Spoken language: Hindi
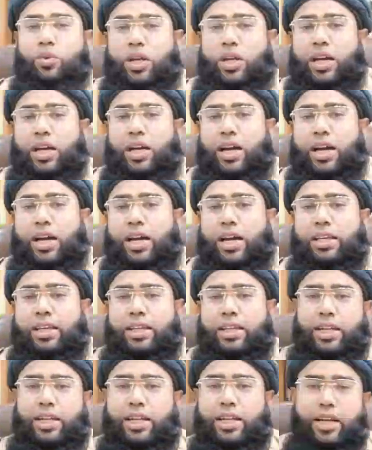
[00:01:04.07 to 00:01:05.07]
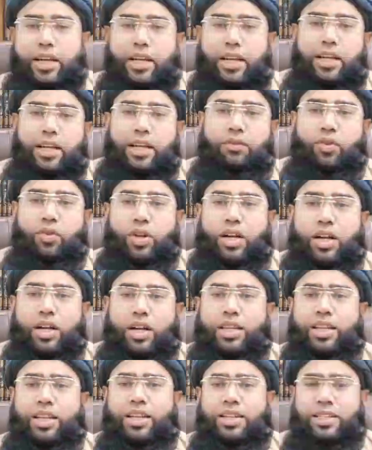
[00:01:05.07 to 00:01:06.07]
लगाएं ये ना करें वो ना
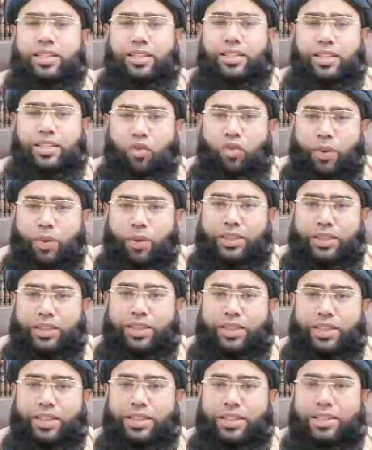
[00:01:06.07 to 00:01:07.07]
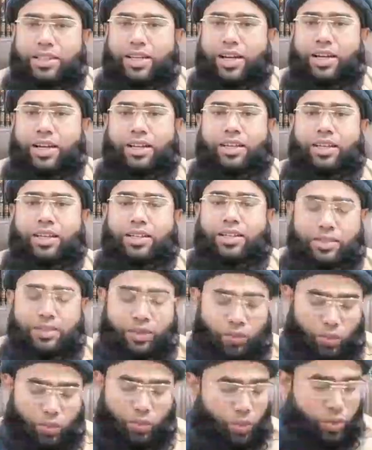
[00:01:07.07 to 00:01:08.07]
करें ये वो बातें हैं जिनका हकीकत
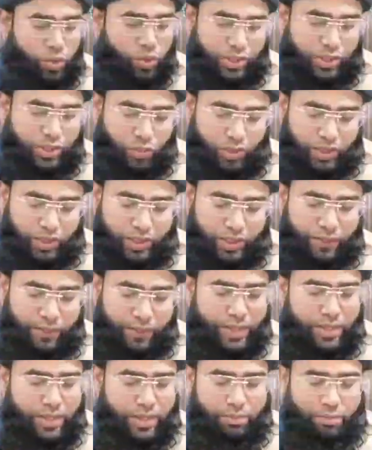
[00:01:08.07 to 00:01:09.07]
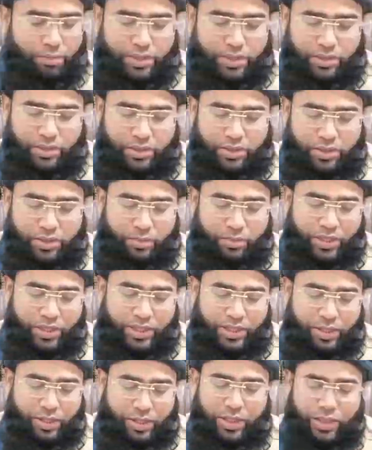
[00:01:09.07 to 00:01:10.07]
से कोई ताल्लुक़ नहीं है बस
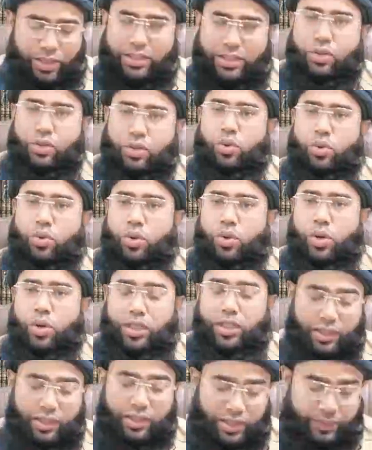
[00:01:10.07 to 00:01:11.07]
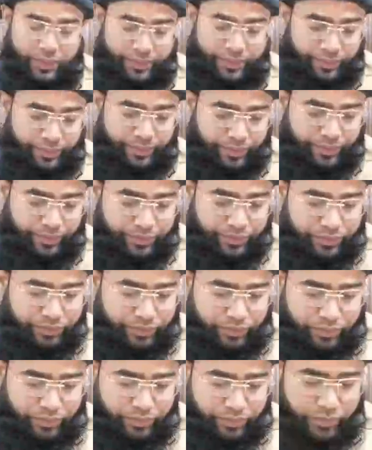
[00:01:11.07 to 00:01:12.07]
मन घड़त बातें लोगों ने उड़ा दी हैं
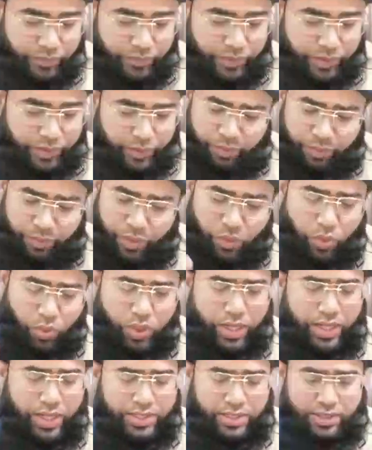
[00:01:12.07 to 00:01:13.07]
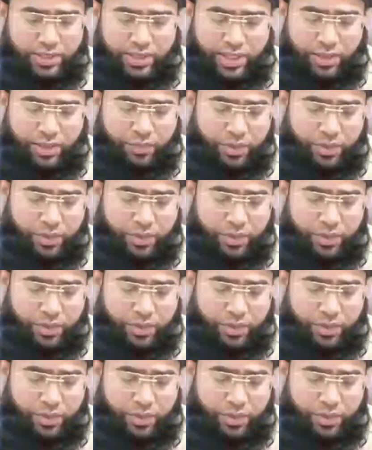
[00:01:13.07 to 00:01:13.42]
बिल्कुल लगा सकते हैं रात में